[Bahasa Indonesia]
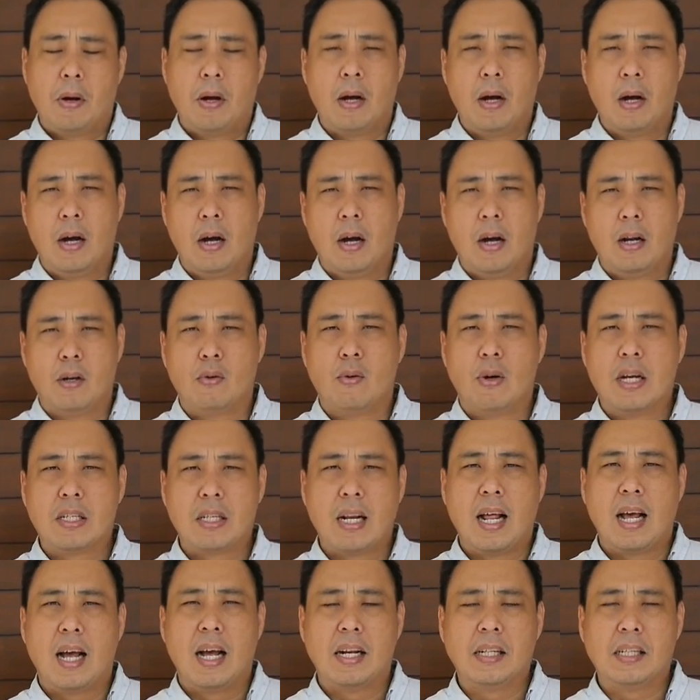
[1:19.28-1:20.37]
uh, luas
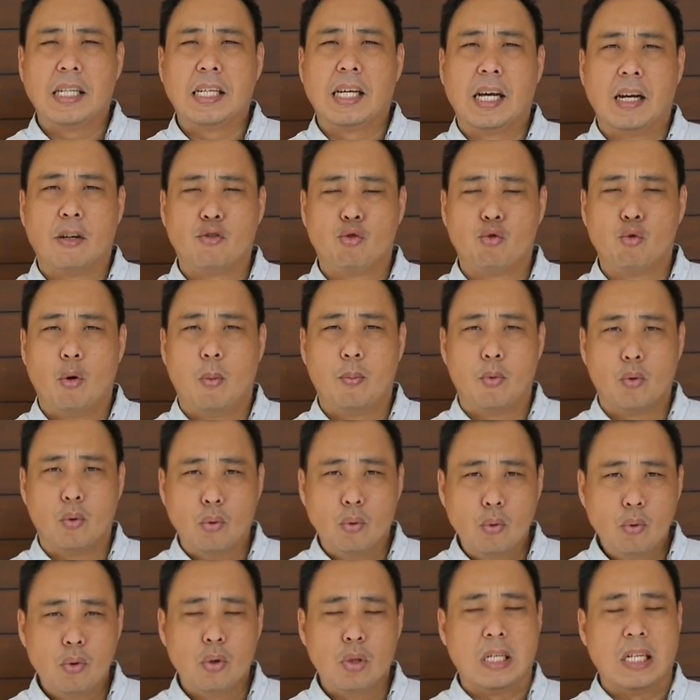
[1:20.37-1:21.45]
lahan
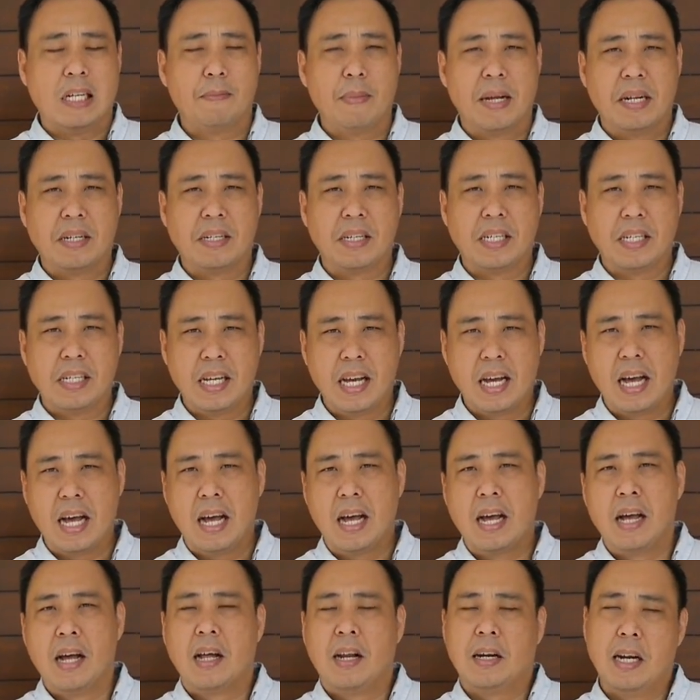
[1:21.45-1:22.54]
320, dimensinya
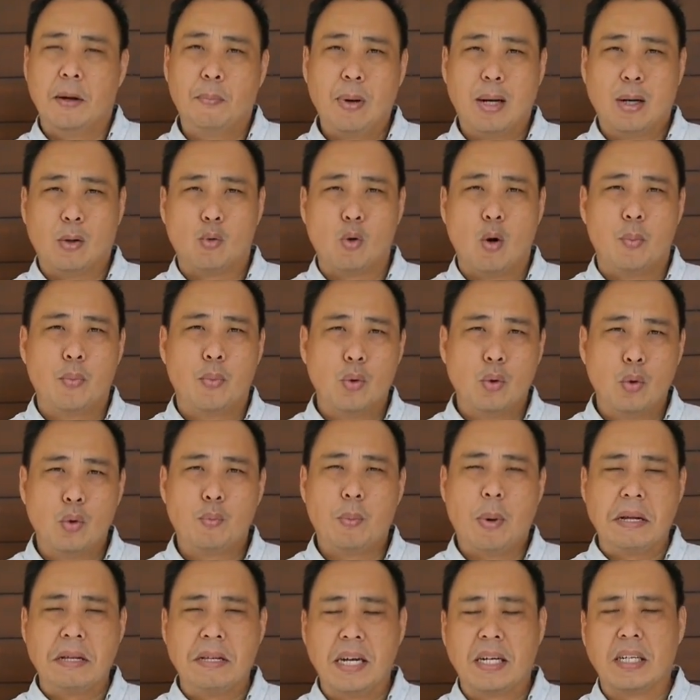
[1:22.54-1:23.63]
lebar 20,
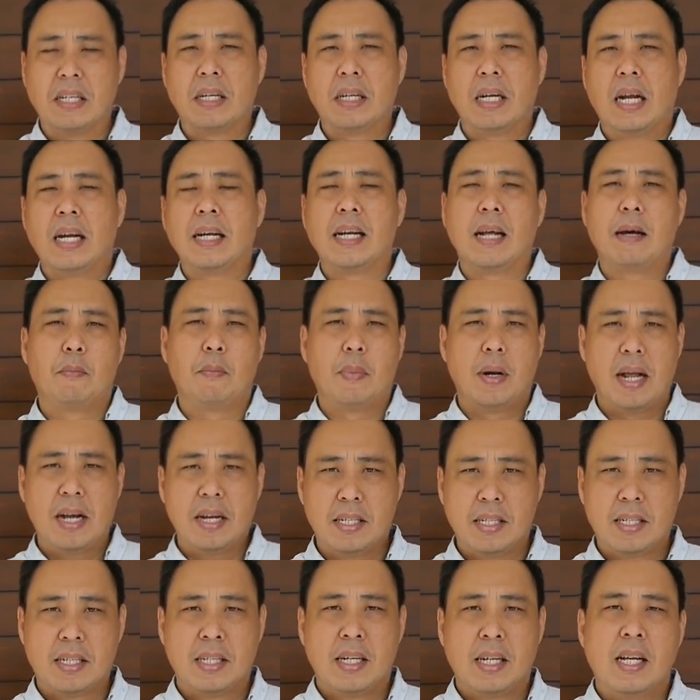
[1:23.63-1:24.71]
panjang
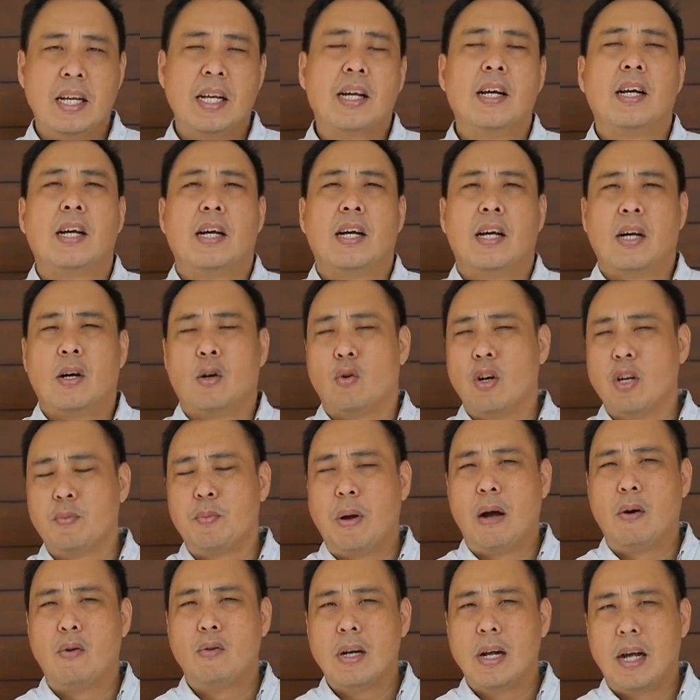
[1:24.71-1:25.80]
16. Luas
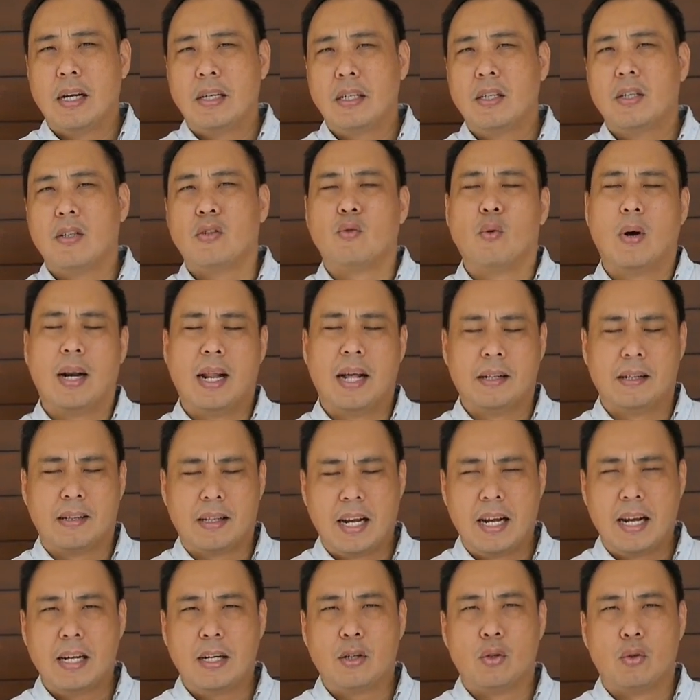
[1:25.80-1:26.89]
bangunan, dua
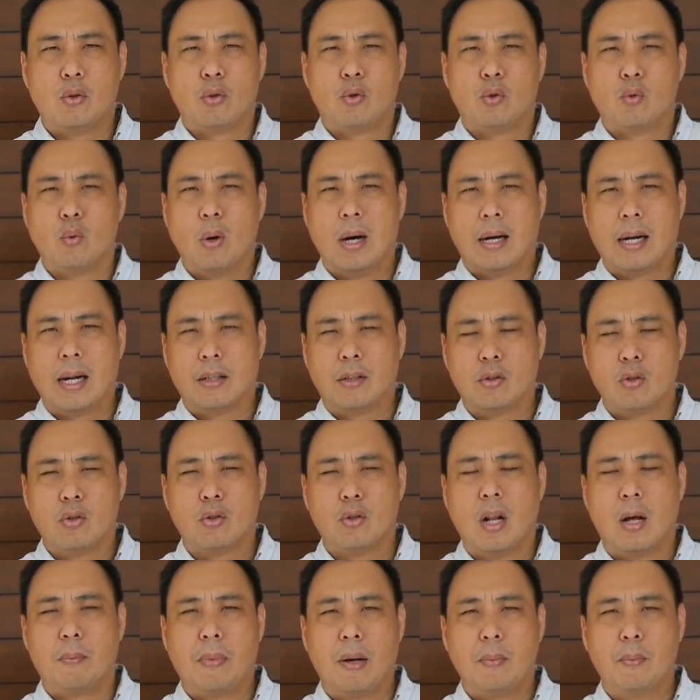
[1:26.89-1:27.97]
lantai,
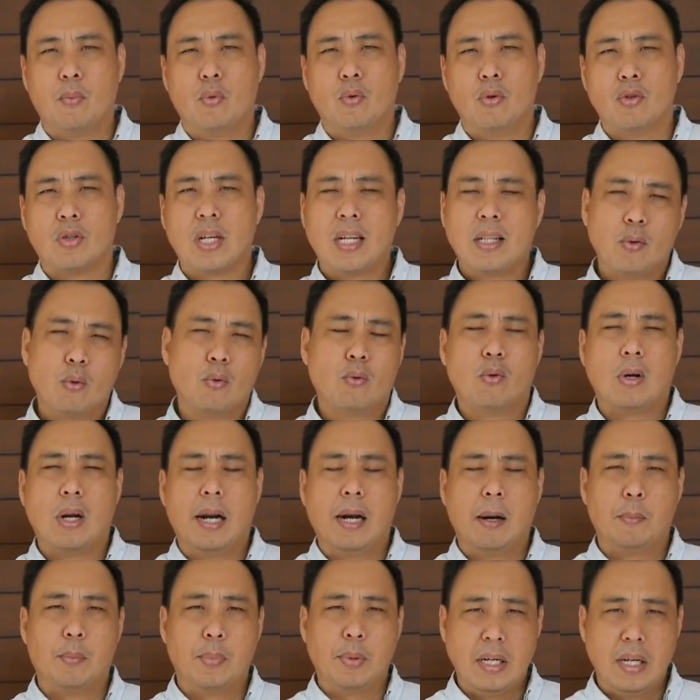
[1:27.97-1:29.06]
281 kurang
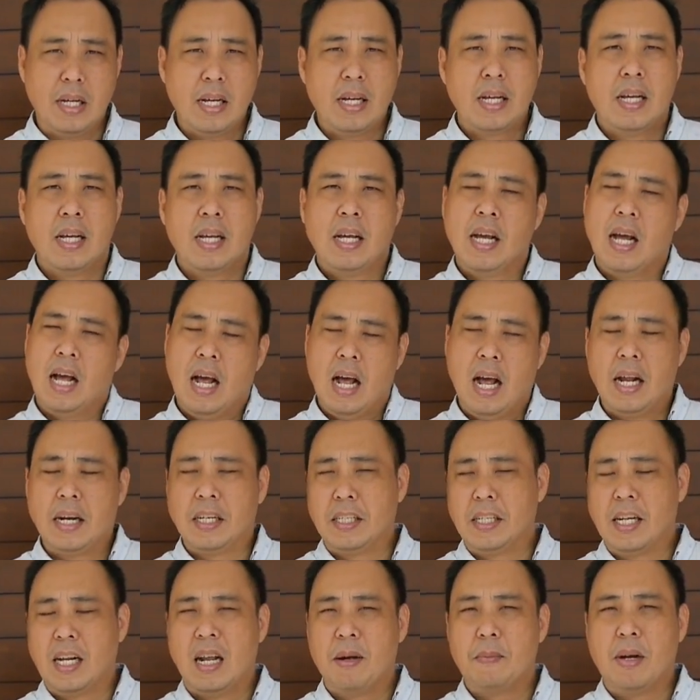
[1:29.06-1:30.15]
lebih. Nah, di
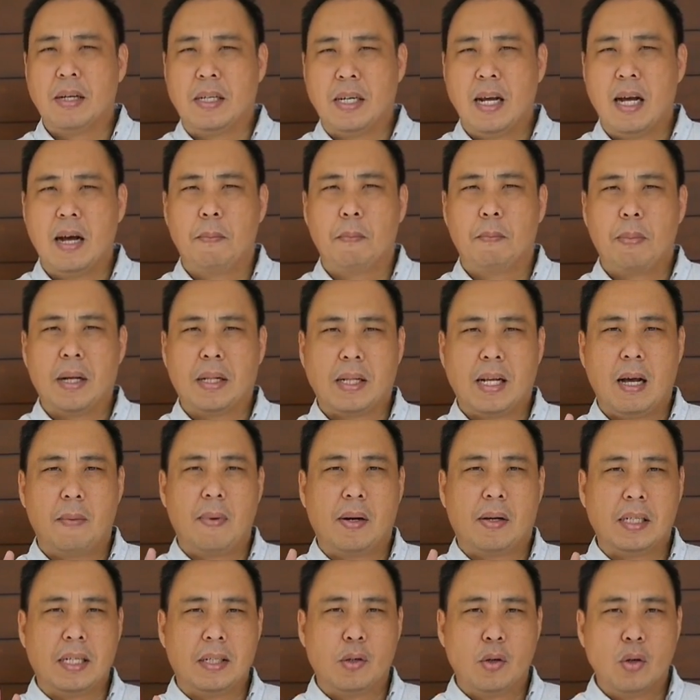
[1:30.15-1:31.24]
dalam ada empat kamar
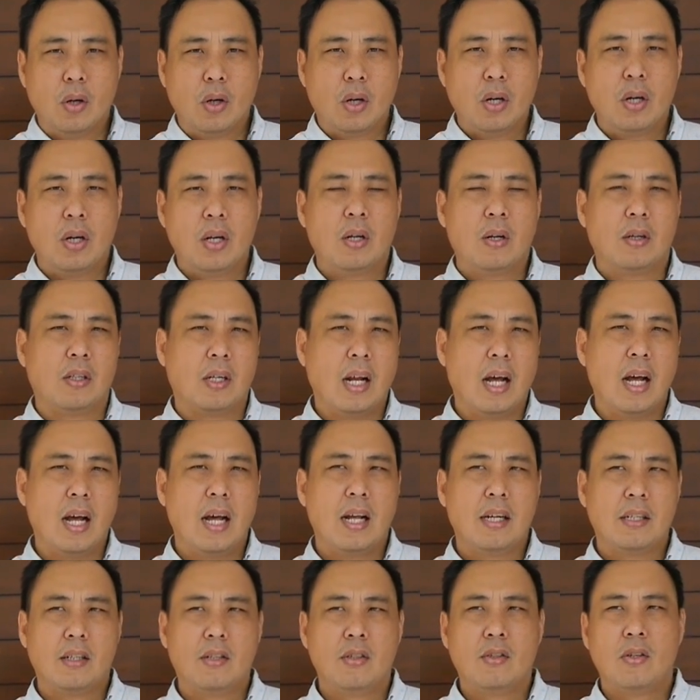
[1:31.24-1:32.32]
tidur
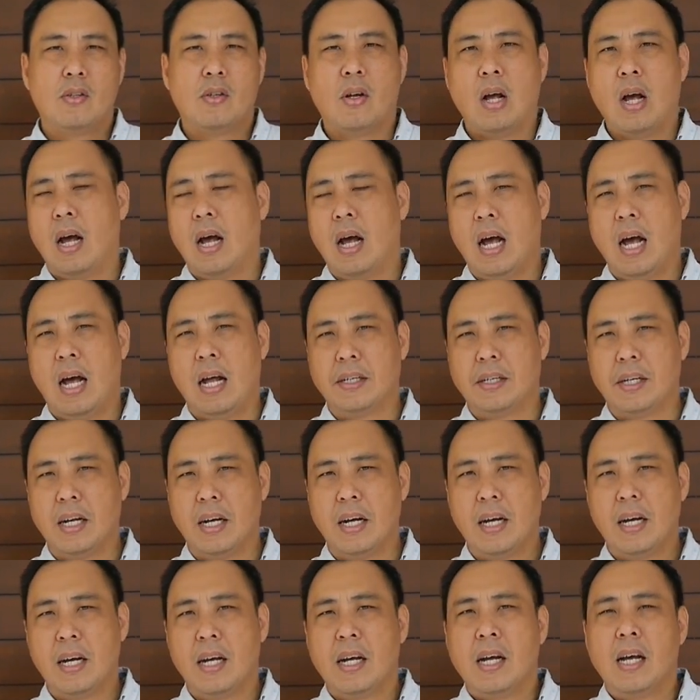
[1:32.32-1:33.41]
dan ada